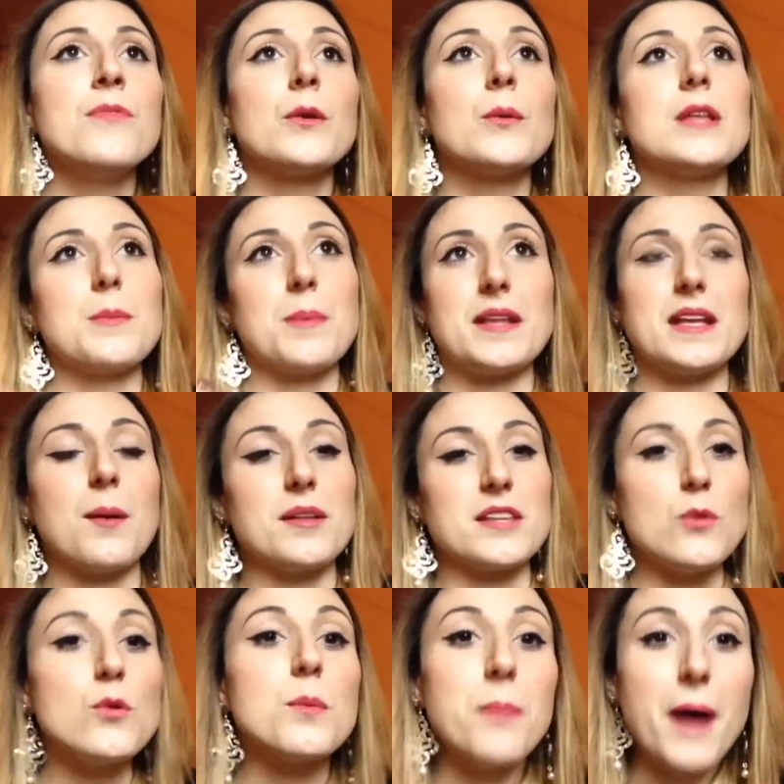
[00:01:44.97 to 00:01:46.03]
Quindi praticamente
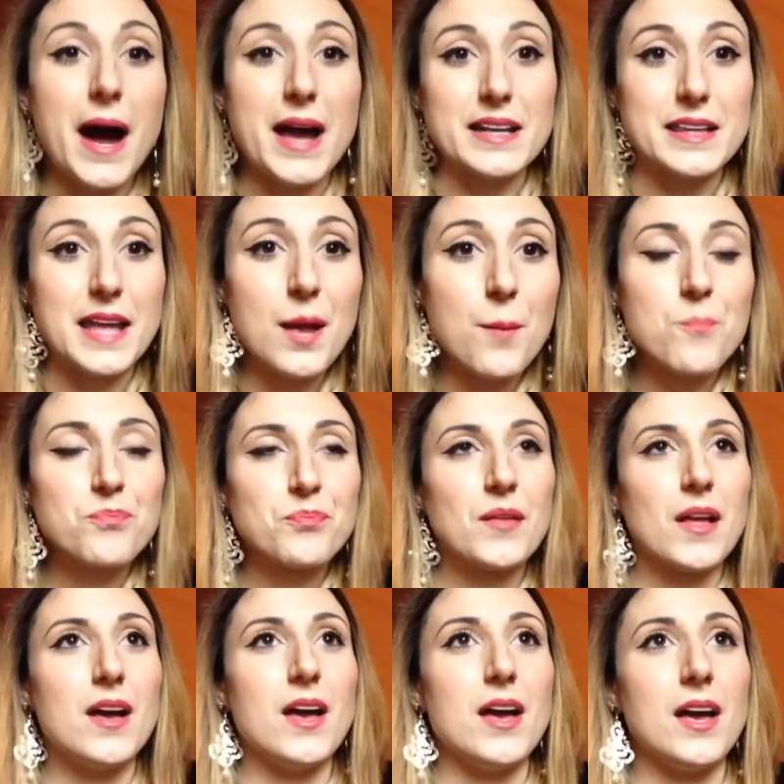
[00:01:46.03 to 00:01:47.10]
lui parte
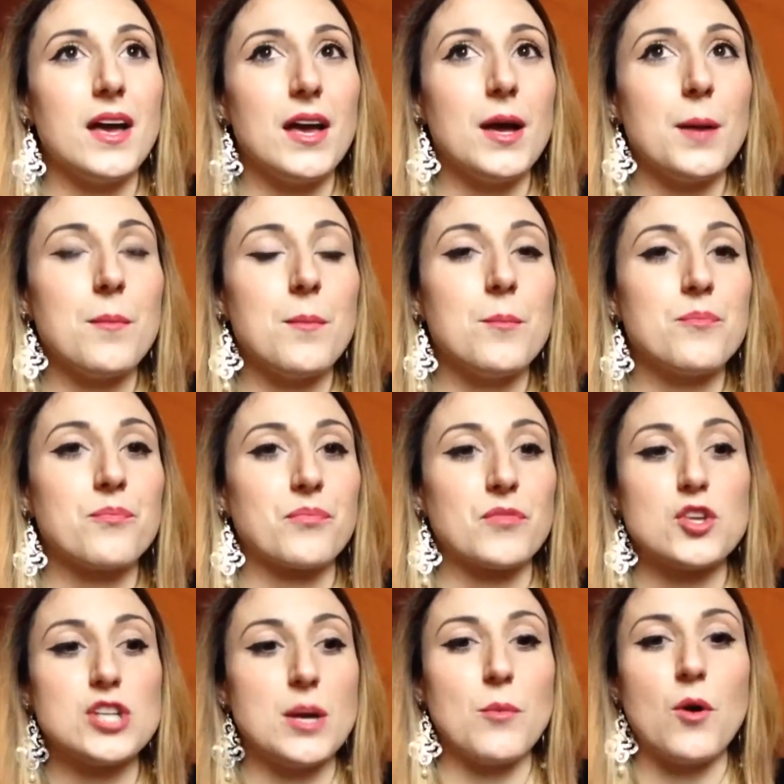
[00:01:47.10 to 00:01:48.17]
ehm,
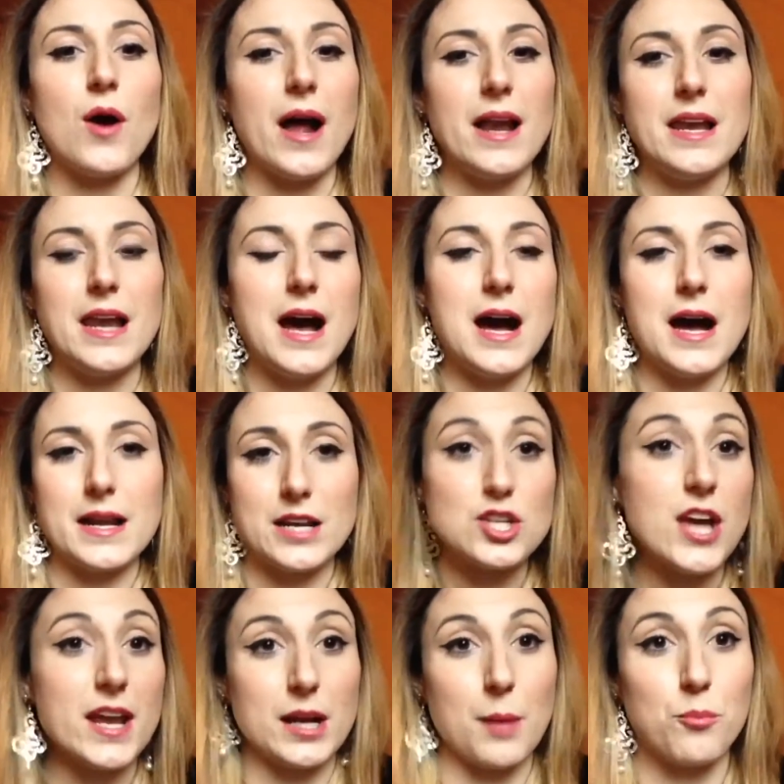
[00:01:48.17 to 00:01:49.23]
diciamo, alla
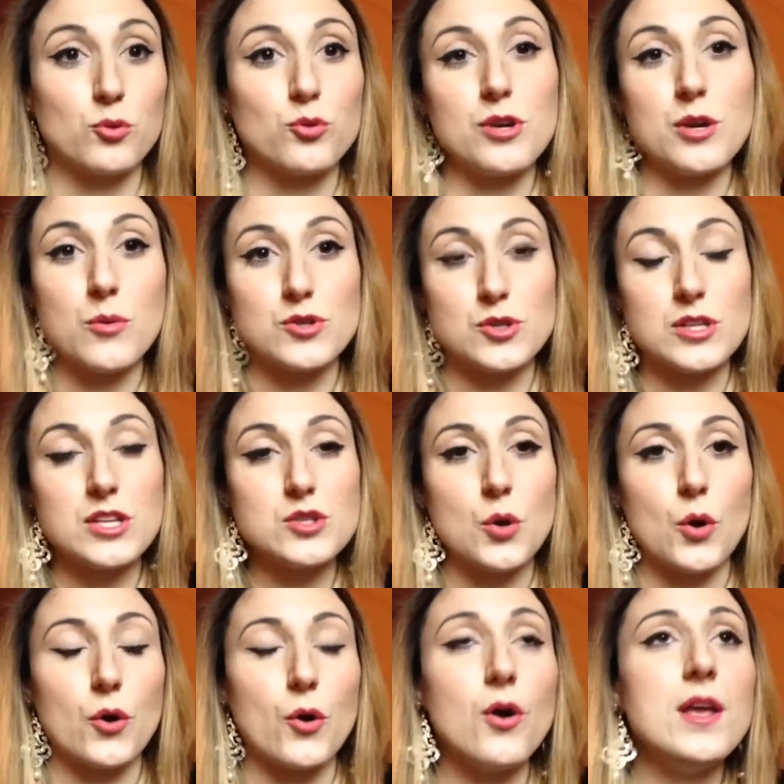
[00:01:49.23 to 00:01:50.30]
ricerca appunto di questo
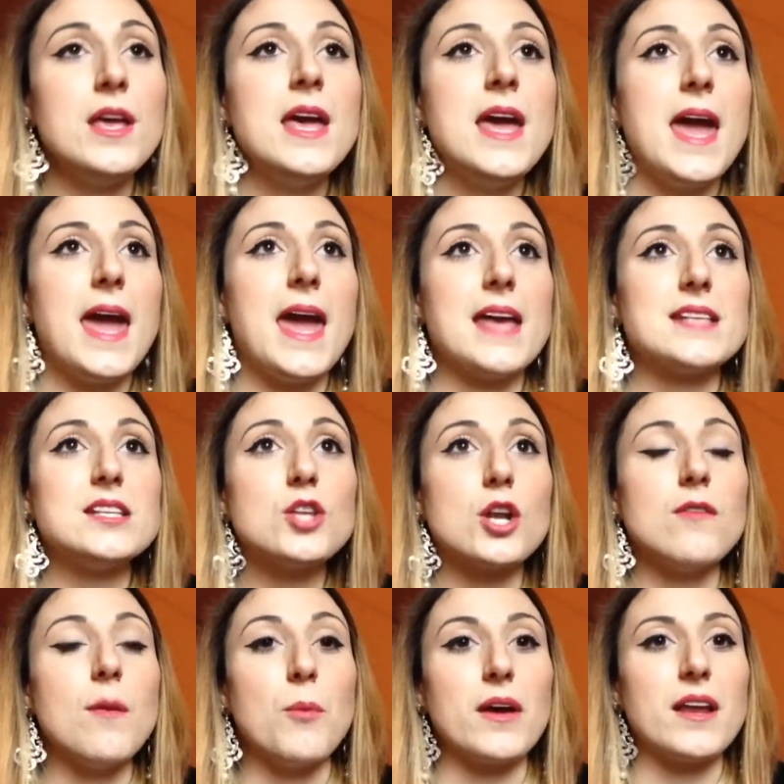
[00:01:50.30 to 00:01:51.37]
tesoro e si
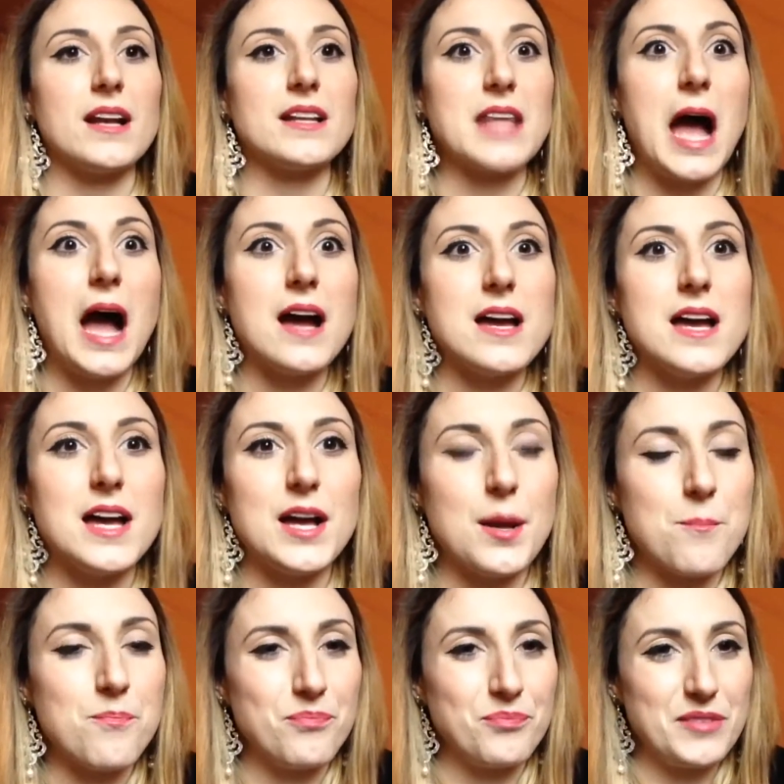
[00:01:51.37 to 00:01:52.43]
trova poi in realtà
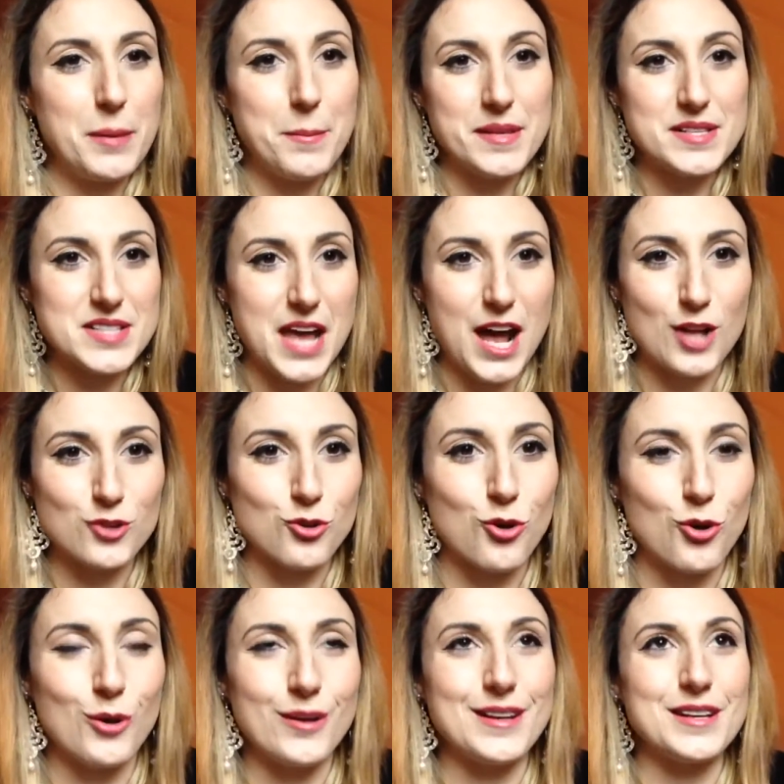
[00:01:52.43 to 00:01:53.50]
ehm,
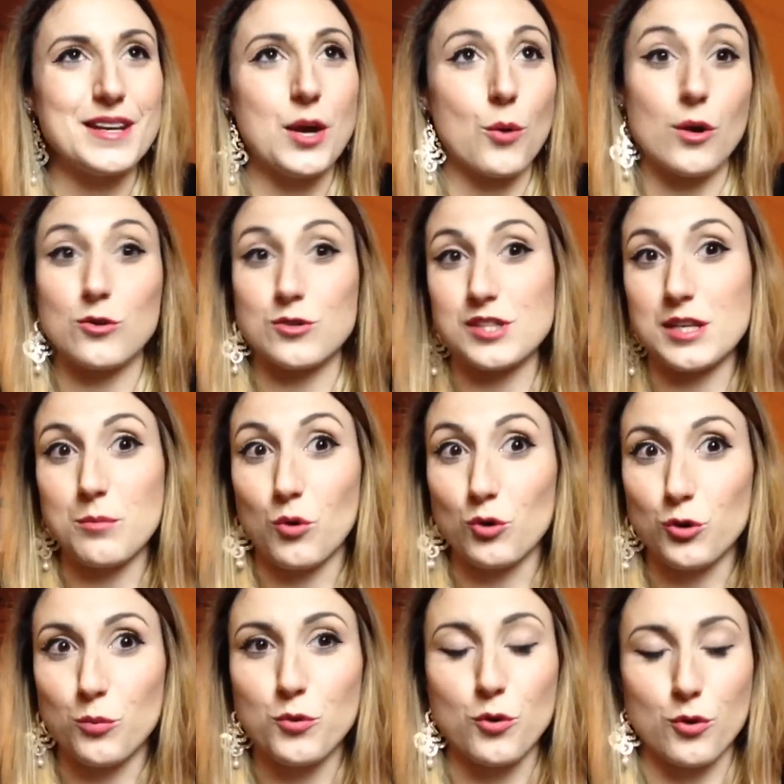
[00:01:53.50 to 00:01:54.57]
immischiato in qualcosa di
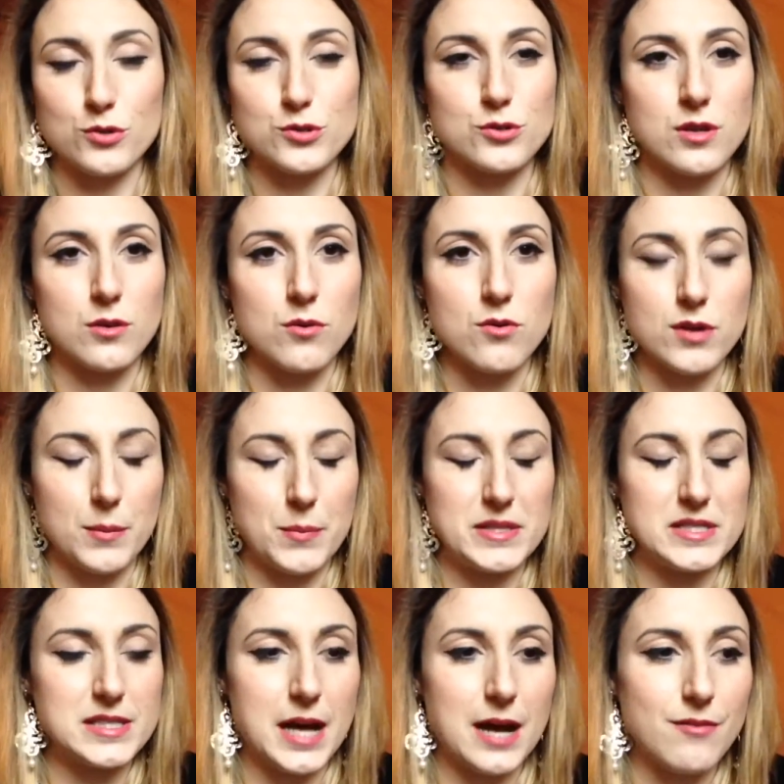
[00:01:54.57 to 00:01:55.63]
molto più grosso di quello che
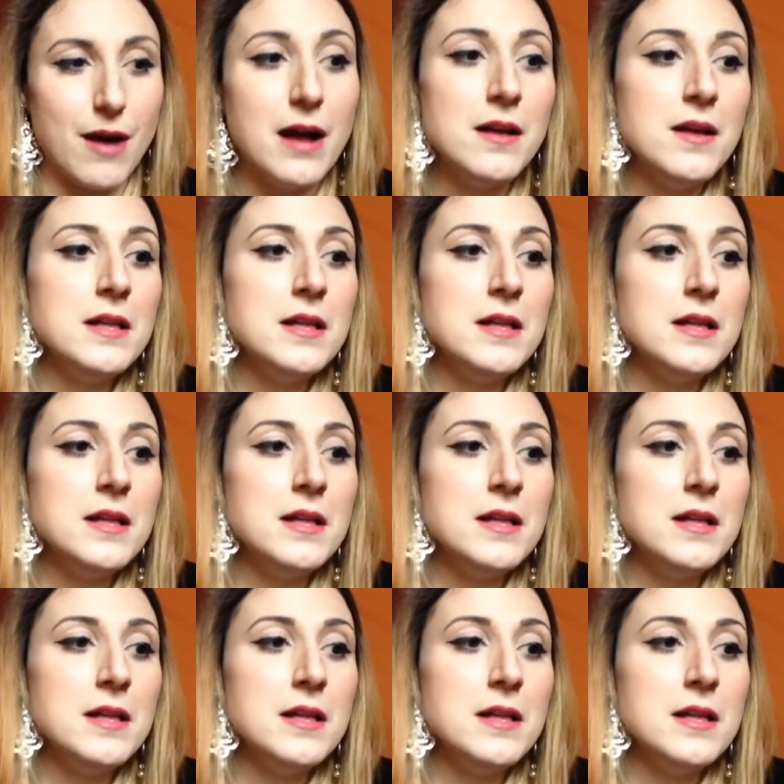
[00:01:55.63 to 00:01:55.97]
pensava.